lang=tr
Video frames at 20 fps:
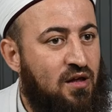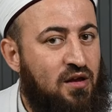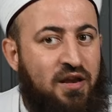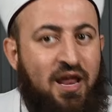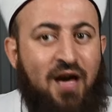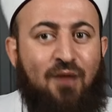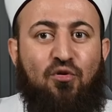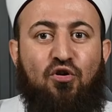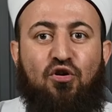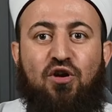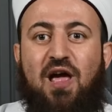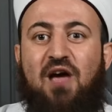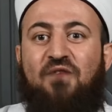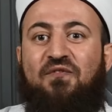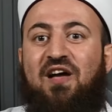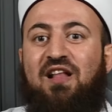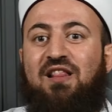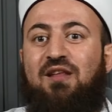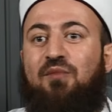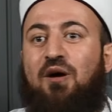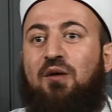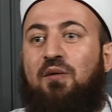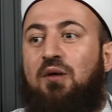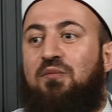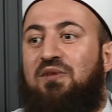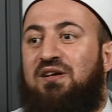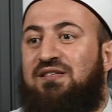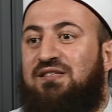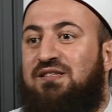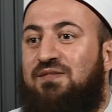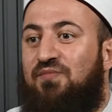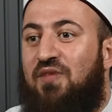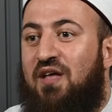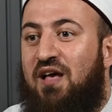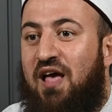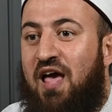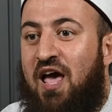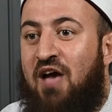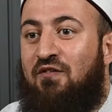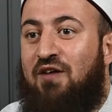Ne buyuruyor efendi babamız?
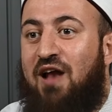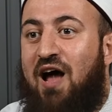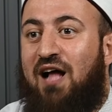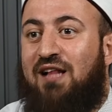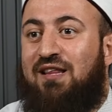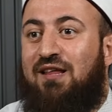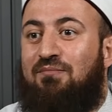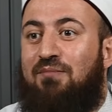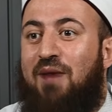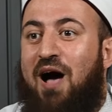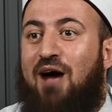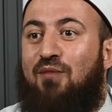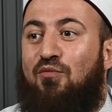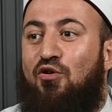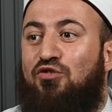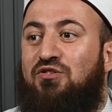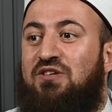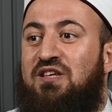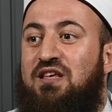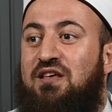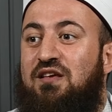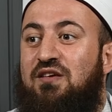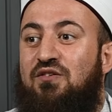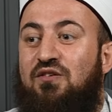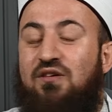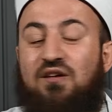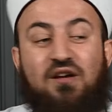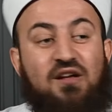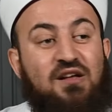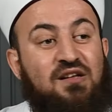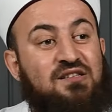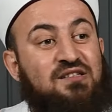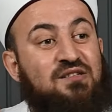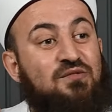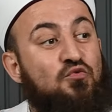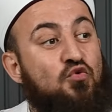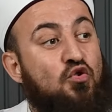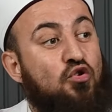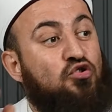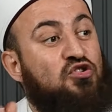Evladım Mahmut
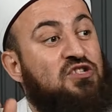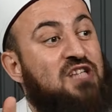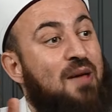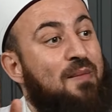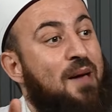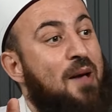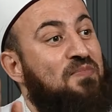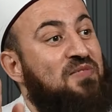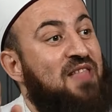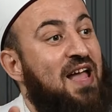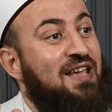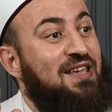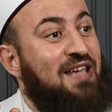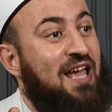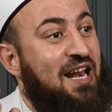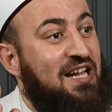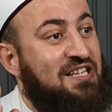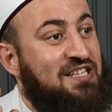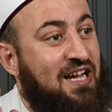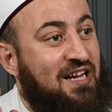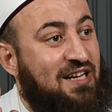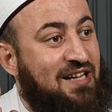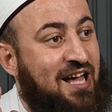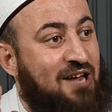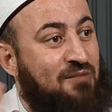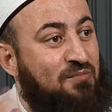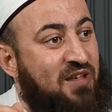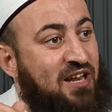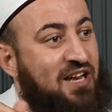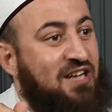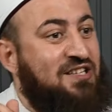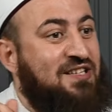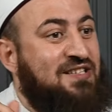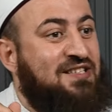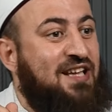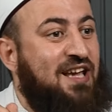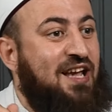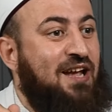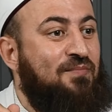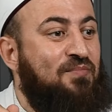üç sebepten gelecekler.
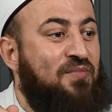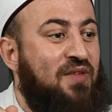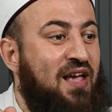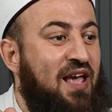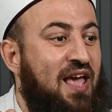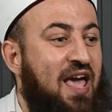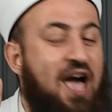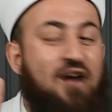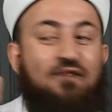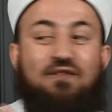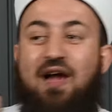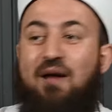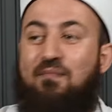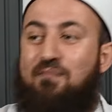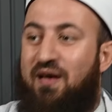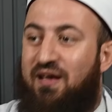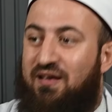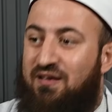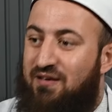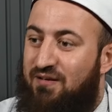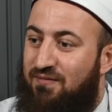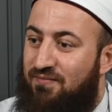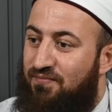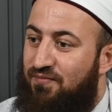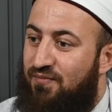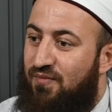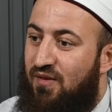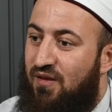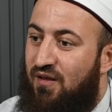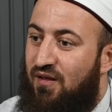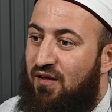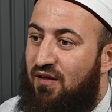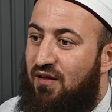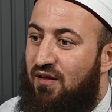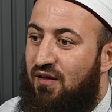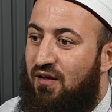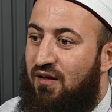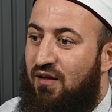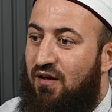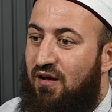Birincisi evlenmek.
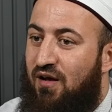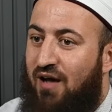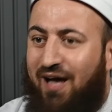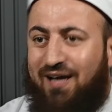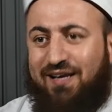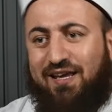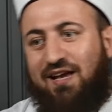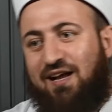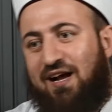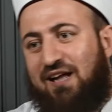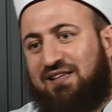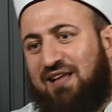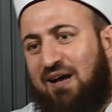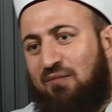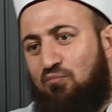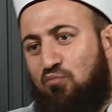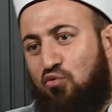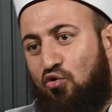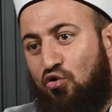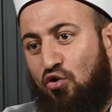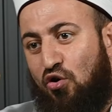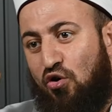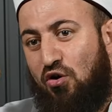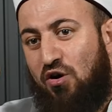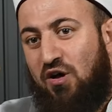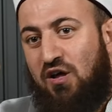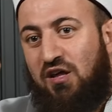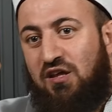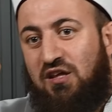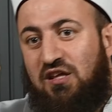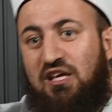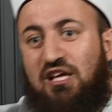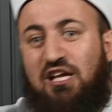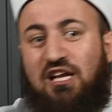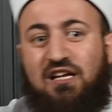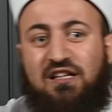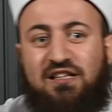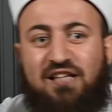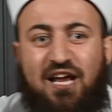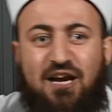Hakikaten bunu
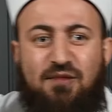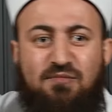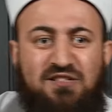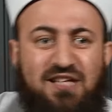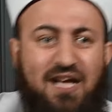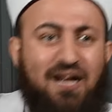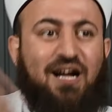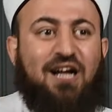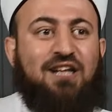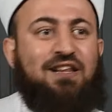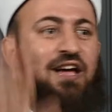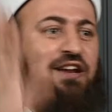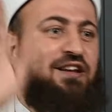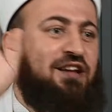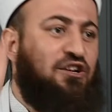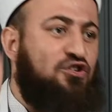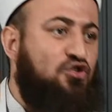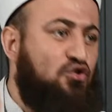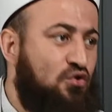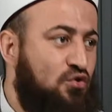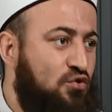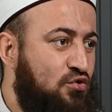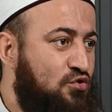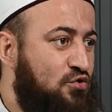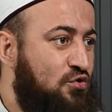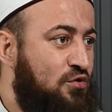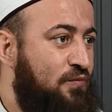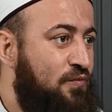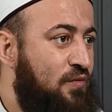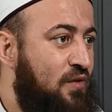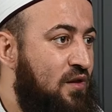iliklerimize kadar yaşıyoruz